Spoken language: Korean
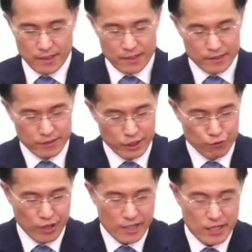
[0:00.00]
특히
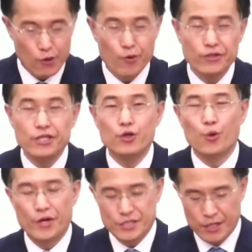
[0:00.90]
우리가 살고 있는 이
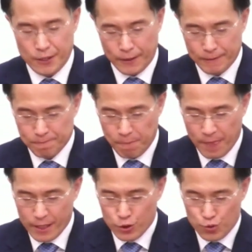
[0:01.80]
교회 시대에
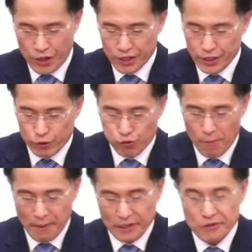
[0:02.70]
죄인이
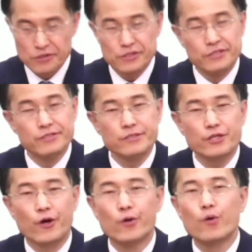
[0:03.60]
구원받는 것은
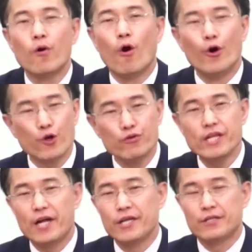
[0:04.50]
결코 어려운 일이
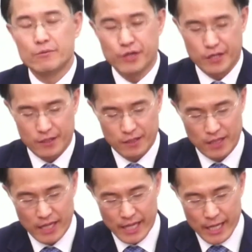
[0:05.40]
아니기 때문에
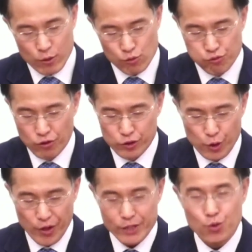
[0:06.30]

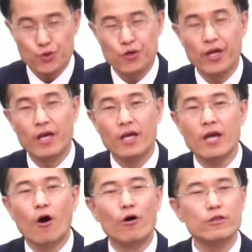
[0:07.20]
구원으로의 초청에
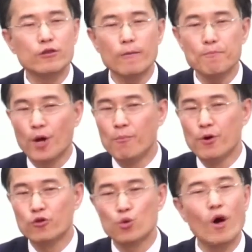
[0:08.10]
어떤
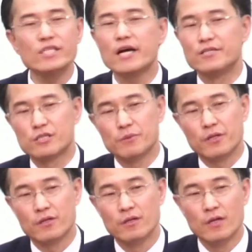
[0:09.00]
변명도 통하지가 않습니다.
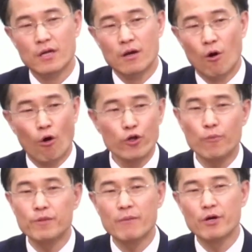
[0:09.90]

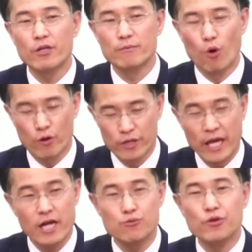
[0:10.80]
어렵다면 뭐
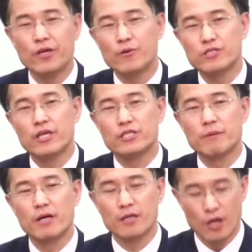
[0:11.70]
얘기할 수
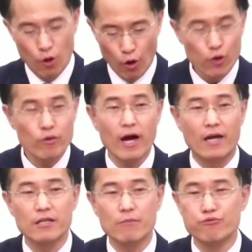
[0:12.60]
있겠지만 어려운 게
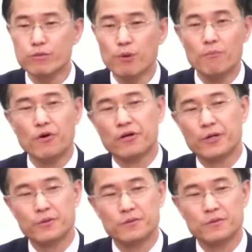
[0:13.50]
아닌데 무슨 변명을 해요?